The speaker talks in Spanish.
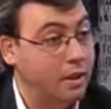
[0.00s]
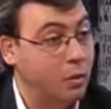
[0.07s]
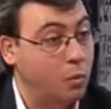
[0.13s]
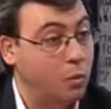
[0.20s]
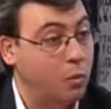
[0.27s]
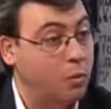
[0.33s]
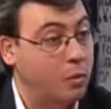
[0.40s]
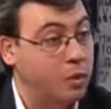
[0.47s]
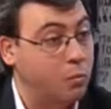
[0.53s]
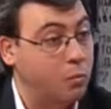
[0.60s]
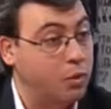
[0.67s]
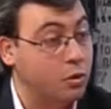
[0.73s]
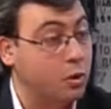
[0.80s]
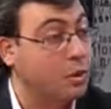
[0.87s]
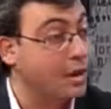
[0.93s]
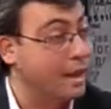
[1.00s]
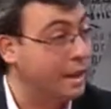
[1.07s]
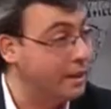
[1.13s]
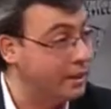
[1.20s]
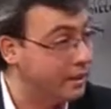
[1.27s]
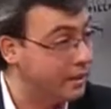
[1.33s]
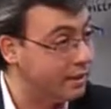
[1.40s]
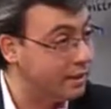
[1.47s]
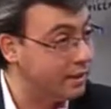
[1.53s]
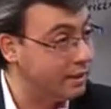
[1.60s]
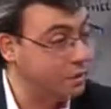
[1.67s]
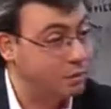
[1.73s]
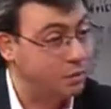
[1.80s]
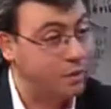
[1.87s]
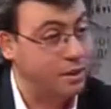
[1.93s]
unos presupuestos realistas,
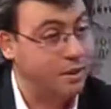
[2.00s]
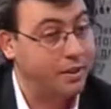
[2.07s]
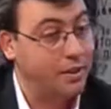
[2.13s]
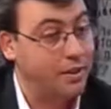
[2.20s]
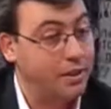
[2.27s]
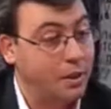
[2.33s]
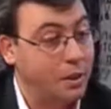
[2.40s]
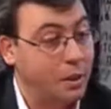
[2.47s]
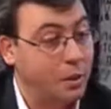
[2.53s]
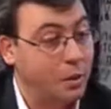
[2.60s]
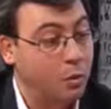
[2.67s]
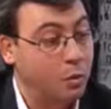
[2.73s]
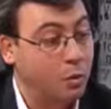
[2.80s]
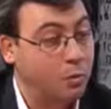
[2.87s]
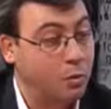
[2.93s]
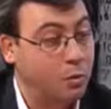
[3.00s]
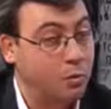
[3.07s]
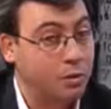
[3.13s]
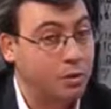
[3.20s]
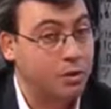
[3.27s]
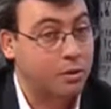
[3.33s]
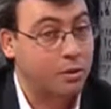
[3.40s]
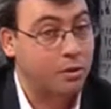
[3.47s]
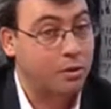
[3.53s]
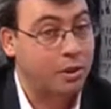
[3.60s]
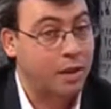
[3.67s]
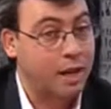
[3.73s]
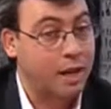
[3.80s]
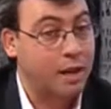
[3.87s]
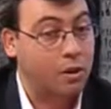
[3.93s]
como usted dice, unos presupuestos
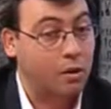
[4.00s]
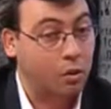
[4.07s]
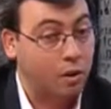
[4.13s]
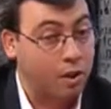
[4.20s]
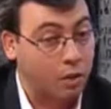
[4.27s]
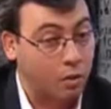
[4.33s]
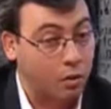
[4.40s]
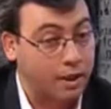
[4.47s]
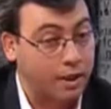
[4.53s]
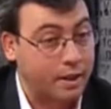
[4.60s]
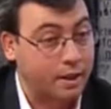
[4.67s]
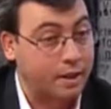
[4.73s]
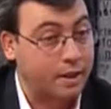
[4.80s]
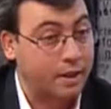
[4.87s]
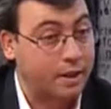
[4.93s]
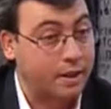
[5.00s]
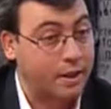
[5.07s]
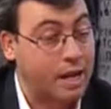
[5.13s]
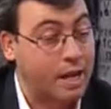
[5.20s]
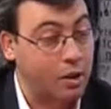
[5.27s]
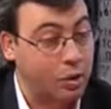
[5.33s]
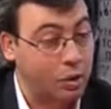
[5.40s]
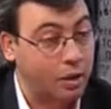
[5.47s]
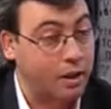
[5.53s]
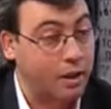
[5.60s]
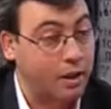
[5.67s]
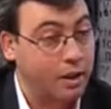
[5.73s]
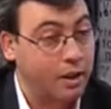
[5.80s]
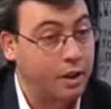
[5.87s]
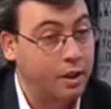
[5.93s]
acordes con la realidad,
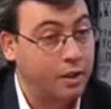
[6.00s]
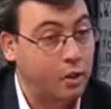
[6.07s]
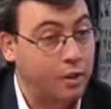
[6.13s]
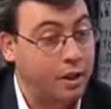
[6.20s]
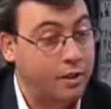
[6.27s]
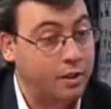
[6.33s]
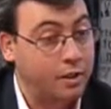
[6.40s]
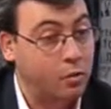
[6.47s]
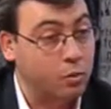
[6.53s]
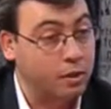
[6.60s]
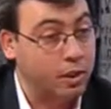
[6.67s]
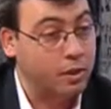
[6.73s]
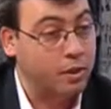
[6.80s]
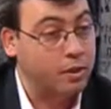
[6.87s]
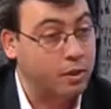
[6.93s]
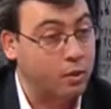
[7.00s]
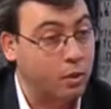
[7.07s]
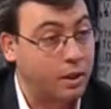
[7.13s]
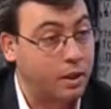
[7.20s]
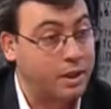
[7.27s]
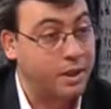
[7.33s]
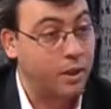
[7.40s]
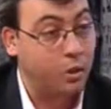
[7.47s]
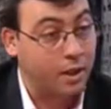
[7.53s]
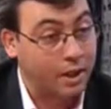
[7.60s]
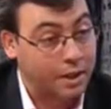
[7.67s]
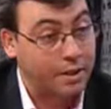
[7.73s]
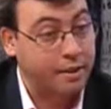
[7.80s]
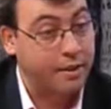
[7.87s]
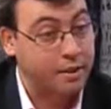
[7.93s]
acorde con las circunstancias actuales y con
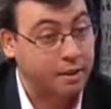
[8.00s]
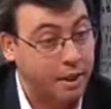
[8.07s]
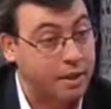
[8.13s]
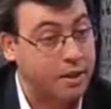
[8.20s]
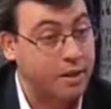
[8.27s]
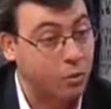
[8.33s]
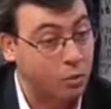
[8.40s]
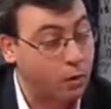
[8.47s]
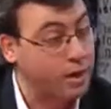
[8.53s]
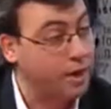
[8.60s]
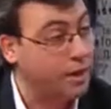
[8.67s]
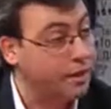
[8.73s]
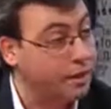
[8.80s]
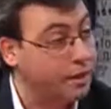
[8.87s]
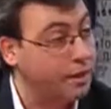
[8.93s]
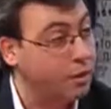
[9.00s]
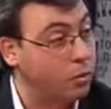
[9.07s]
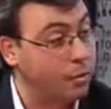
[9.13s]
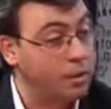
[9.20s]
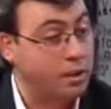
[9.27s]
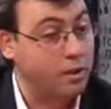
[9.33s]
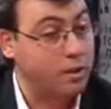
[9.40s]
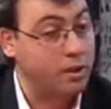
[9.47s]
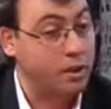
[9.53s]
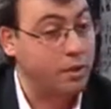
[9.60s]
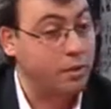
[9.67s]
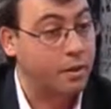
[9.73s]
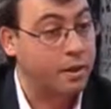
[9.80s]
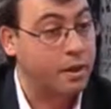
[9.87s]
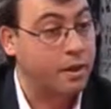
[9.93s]
las necesidades actuales que tienen los vecinos y la
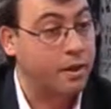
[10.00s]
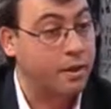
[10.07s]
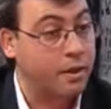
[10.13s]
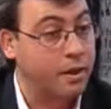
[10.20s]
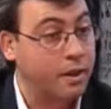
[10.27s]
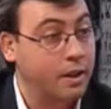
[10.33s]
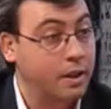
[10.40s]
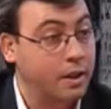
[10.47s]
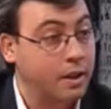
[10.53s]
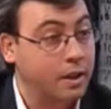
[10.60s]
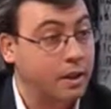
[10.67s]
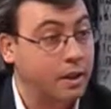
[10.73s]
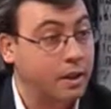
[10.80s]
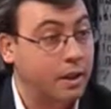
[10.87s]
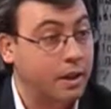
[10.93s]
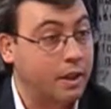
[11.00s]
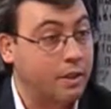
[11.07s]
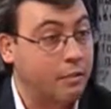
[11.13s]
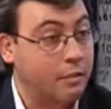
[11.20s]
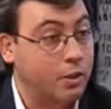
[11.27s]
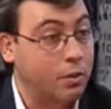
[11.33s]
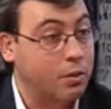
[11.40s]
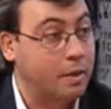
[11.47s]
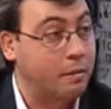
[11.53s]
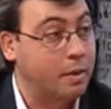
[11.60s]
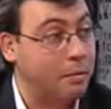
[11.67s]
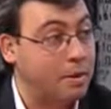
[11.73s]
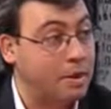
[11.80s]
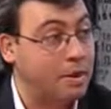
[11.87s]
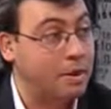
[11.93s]
ciudad de Alcázar y que bajo esas
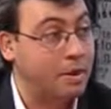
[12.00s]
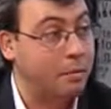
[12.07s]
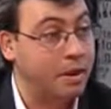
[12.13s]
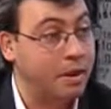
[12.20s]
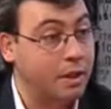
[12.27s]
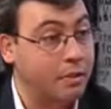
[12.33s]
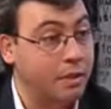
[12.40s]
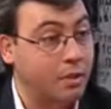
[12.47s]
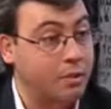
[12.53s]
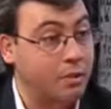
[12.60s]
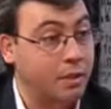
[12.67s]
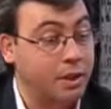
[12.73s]
premisas también y bajo esos